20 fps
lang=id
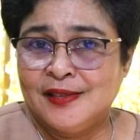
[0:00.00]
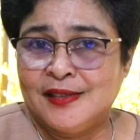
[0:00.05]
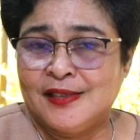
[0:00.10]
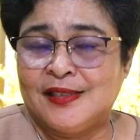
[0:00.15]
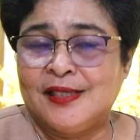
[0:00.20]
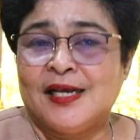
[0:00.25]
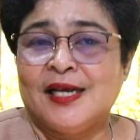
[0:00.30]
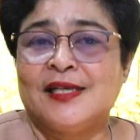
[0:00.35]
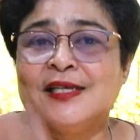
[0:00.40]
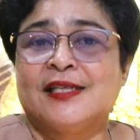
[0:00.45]

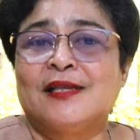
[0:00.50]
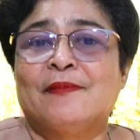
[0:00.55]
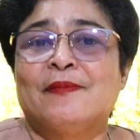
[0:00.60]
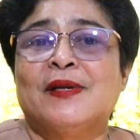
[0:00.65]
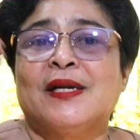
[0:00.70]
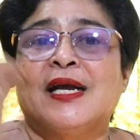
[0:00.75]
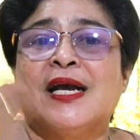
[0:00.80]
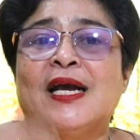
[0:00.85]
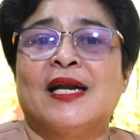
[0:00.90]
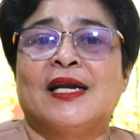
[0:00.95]
Ketika kita
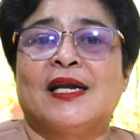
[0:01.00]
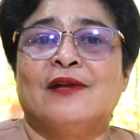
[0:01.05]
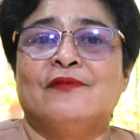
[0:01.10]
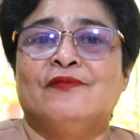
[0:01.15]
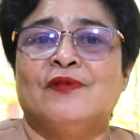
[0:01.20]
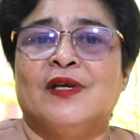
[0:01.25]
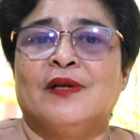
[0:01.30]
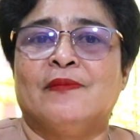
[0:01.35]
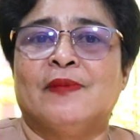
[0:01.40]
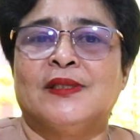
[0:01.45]

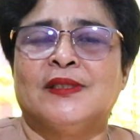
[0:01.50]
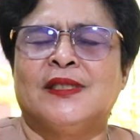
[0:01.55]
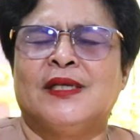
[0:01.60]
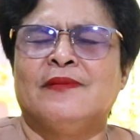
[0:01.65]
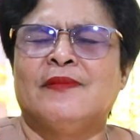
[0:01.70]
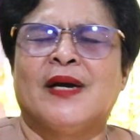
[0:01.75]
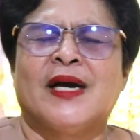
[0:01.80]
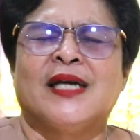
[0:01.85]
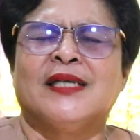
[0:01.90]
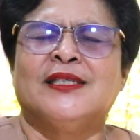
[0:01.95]
mendengarkan firman,
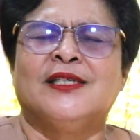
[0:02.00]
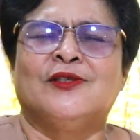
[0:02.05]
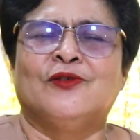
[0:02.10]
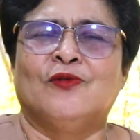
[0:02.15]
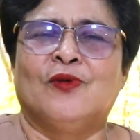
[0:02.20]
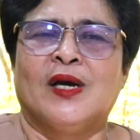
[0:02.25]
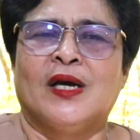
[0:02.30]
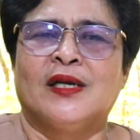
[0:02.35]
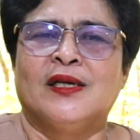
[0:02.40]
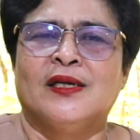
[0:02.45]
terima kasih
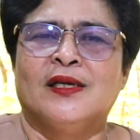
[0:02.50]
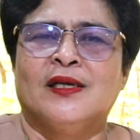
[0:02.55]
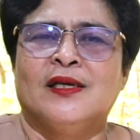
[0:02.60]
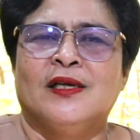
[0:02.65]
Tuhan.